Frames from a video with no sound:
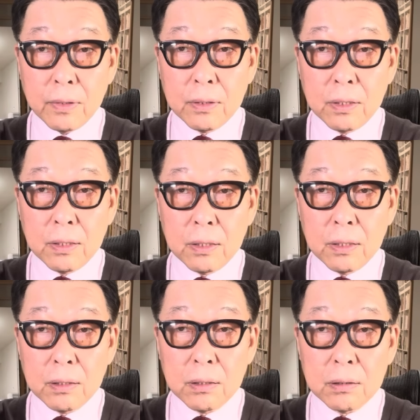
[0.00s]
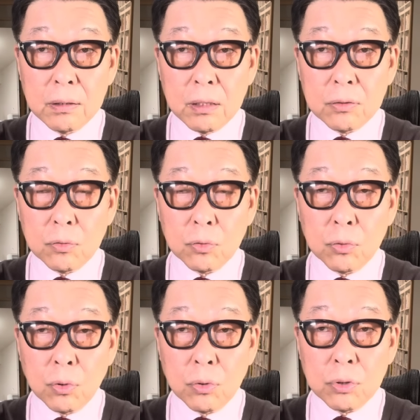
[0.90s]
えー、なん
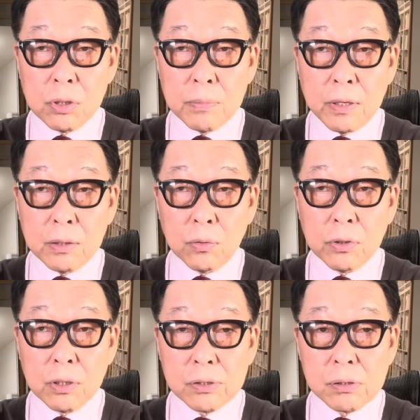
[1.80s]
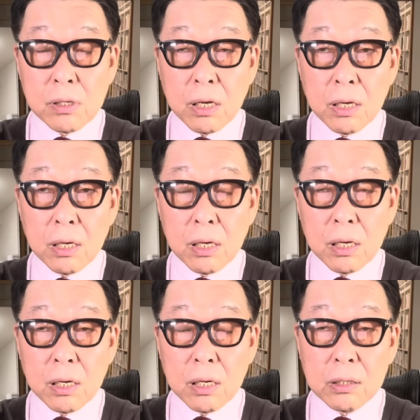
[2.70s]
と今のですね、
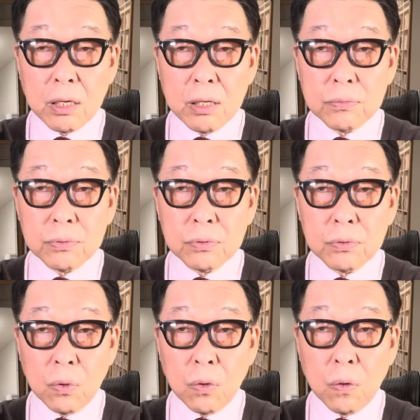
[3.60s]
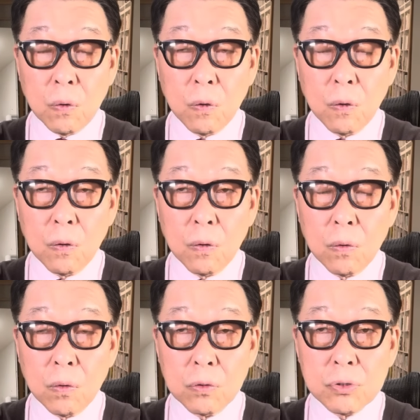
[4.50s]
えー、台風の
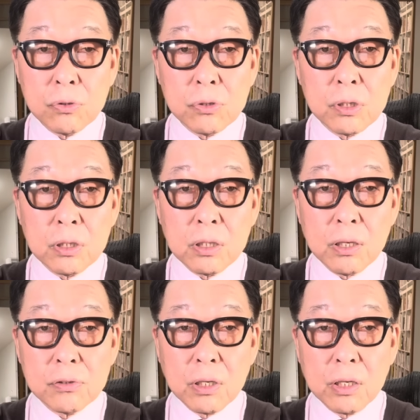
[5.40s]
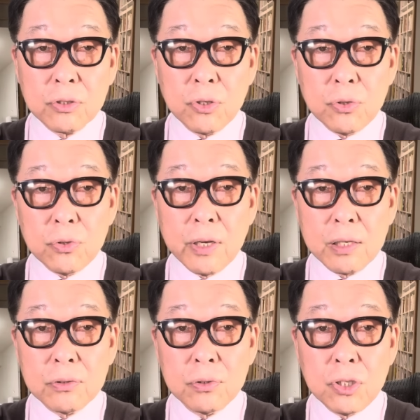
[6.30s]
中心気圧が
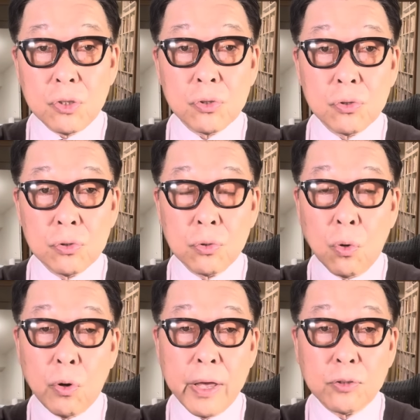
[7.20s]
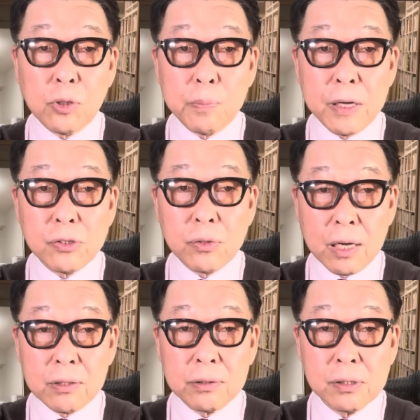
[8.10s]
925ヘクトパスカル。